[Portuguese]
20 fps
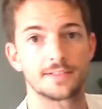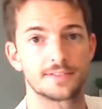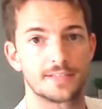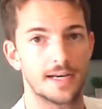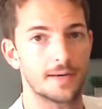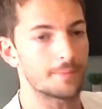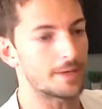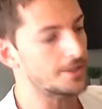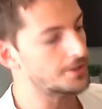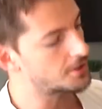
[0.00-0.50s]

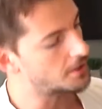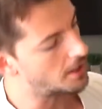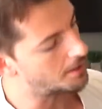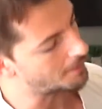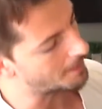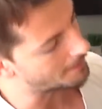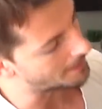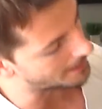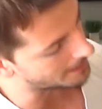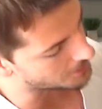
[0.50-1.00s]
sinceramente, é
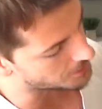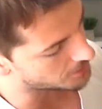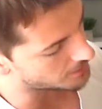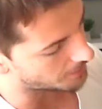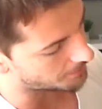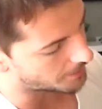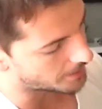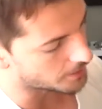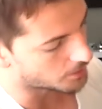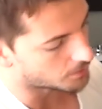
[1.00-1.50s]
uma mala de
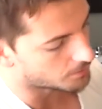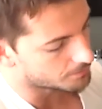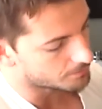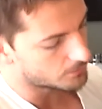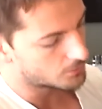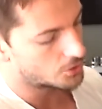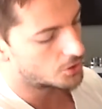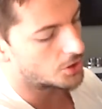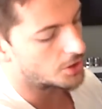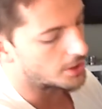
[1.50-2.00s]
tamanho
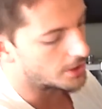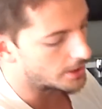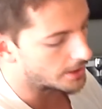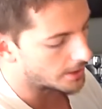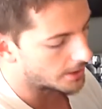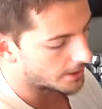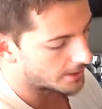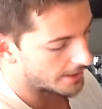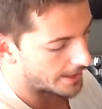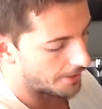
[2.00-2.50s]

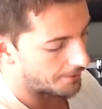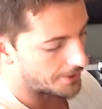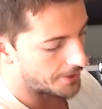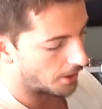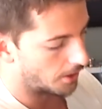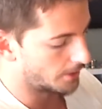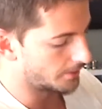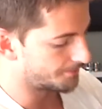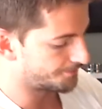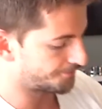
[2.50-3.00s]
de
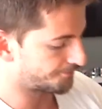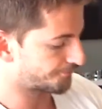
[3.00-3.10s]
carry-on.